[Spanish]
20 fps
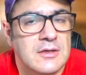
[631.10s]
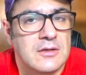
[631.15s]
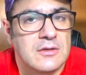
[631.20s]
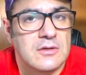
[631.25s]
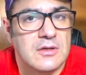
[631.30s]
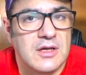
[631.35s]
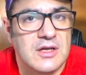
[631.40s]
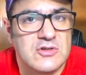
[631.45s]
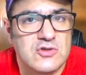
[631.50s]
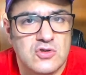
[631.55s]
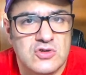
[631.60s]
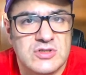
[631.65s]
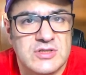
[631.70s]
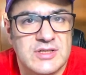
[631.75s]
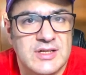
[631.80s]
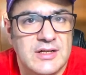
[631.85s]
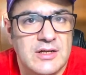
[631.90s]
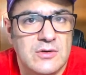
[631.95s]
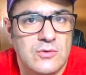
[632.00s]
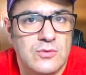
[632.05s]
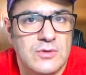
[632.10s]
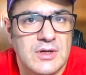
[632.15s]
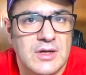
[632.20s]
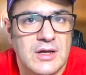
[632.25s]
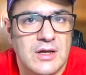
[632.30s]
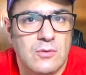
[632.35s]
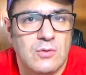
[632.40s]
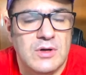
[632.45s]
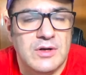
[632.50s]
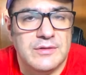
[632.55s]
Estos tienen
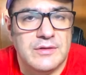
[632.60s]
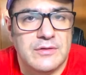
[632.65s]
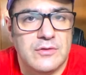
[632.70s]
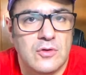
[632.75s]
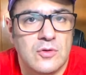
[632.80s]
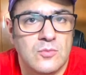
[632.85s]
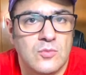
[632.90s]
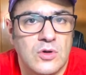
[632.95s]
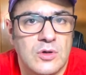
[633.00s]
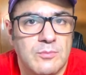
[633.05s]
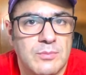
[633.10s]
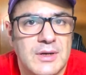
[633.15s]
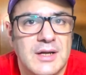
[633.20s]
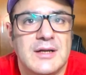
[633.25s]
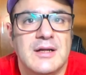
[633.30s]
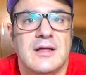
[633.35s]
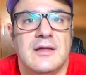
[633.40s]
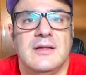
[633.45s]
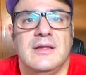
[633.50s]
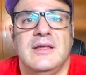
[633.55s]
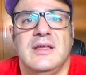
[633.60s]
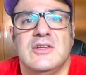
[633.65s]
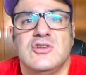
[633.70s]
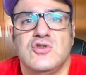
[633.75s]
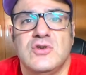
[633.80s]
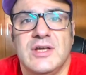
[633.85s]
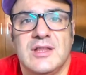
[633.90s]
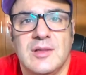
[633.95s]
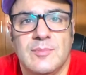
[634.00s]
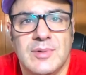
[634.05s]
una ecualización muy plana y
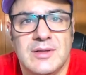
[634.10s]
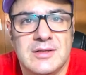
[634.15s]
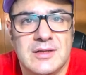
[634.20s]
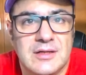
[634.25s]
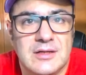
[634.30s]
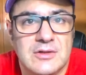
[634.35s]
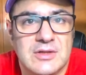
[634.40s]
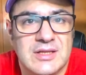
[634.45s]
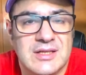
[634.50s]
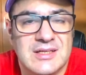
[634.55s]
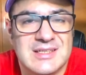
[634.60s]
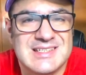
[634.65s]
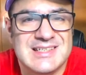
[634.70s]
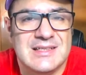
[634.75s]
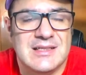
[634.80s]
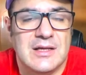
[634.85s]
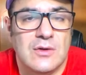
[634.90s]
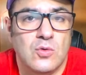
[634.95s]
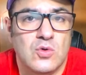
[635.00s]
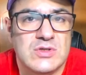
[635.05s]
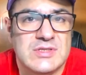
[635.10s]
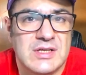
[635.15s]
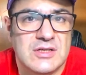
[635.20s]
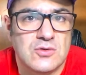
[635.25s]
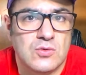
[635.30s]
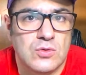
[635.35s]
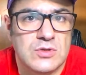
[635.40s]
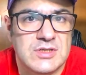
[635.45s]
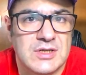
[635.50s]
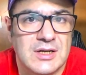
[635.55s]
eso ya depende de ti si te gusta
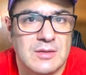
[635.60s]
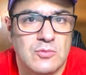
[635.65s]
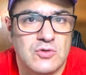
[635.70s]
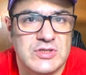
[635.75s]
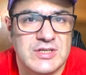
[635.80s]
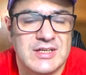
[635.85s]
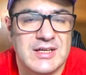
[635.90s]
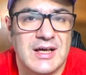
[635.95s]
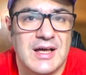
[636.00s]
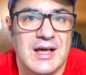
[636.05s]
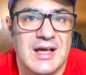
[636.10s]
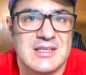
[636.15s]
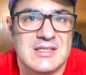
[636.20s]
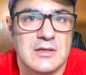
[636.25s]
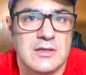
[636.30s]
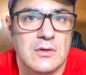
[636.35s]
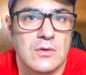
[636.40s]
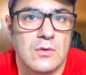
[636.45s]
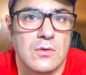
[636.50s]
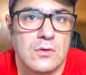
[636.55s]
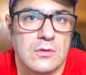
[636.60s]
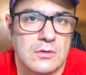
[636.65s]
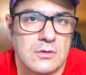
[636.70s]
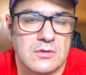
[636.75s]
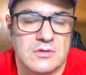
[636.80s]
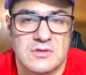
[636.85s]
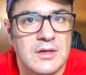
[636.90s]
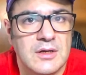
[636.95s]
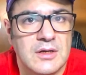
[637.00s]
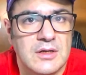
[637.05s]
escuchar la música así o
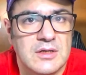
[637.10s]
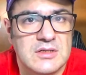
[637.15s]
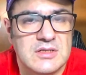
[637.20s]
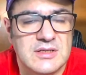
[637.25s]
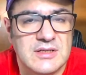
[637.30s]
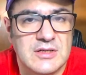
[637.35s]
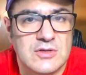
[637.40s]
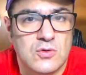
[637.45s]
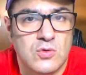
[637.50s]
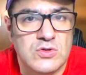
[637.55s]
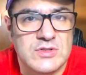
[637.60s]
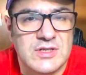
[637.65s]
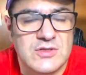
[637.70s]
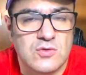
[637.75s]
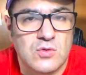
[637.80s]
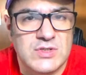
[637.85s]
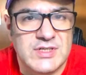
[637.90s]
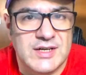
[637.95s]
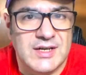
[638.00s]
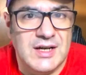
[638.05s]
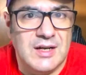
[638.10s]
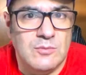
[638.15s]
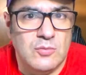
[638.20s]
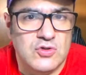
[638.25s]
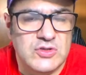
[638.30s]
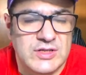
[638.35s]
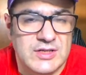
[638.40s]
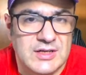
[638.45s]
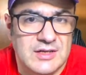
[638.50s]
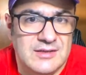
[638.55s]
no. Si te gusta escuchar la
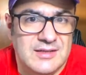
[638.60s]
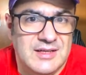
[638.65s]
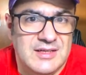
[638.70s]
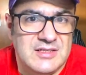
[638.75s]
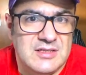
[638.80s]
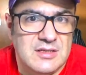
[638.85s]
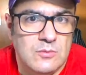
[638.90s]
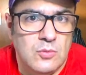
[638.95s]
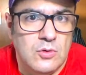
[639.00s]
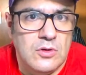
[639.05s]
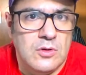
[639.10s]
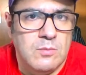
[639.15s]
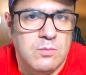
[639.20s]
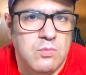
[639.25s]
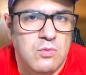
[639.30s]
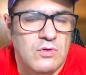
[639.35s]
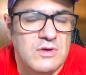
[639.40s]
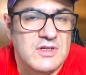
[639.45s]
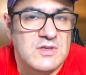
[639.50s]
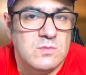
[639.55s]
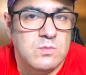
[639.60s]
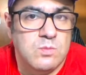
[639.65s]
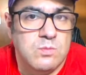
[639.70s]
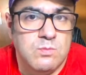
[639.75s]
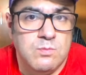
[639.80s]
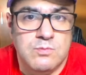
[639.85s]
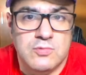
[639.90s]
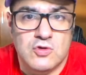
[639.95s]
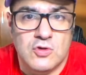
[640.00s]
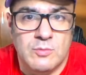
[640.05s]
música de ese modo, pues
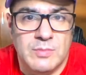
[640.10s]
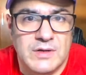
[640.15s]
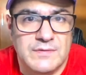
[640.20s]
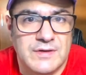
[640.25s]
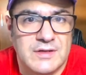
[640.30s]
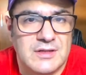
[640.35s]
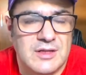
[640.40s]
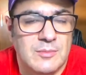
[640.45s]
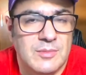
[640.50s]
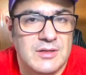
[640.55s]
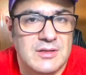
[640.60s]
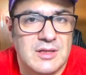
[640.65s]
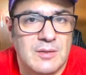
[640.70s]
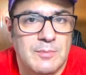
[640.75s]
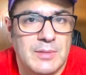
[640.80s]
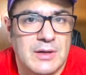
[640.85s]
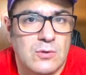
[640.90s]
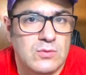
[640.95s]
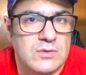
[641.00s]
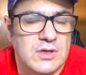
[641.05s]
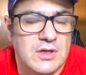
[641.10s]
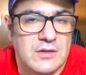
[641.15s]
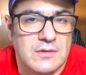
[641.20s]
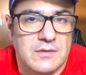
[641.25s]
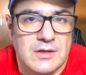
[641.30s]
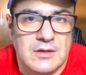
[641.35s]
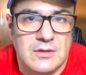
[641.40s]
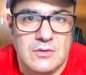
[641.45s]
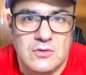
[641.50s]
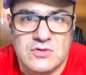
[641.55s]
son perfectamente para
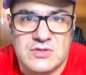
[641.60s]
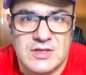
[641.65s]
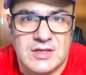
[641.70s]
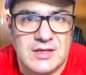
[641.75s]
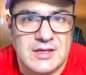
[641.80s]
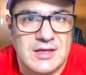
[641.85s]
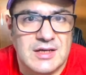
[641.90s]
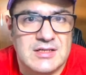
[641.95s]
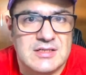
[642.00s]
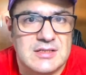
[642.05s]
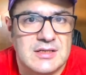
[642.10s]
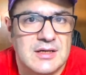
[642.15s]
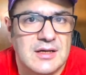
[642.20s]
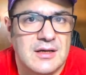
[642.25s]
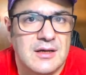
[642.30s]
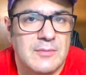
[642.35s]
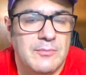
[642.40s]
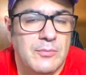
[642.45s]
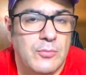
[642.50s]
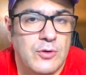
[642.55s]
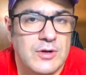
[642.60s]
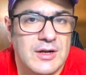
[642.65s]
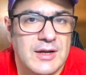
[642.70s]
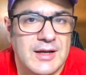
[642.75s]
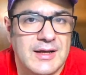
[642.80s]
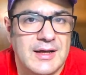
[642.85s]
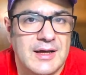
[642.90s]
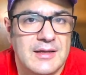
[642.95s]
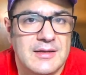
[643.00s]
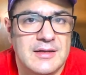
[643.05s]
utilizarlos en casa, por
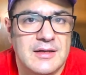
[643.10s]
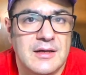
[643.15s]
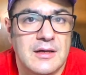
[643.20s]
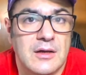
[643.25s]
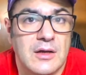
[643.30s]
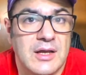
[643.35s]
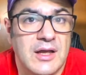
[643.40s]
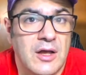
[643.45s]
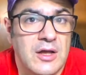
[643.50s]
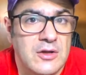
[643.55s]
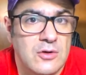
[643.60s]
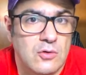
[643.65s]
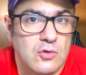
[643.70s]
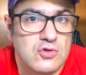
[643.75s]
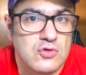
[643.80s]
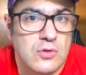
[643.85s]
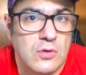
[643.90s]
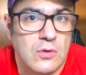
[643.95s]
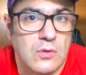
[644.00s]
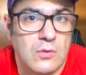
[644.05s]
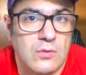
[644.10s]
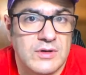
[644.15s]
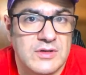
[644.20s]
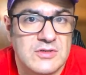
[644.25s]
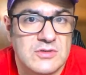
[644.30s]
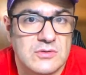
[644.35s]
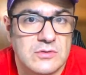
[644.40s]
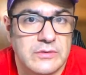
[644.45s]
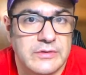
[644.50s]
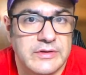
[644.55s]
la calle e incluso un
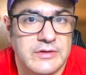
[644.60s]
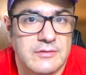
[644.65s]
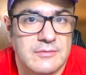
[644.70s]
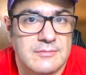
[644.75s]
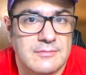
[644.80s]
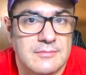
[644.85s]
estudio.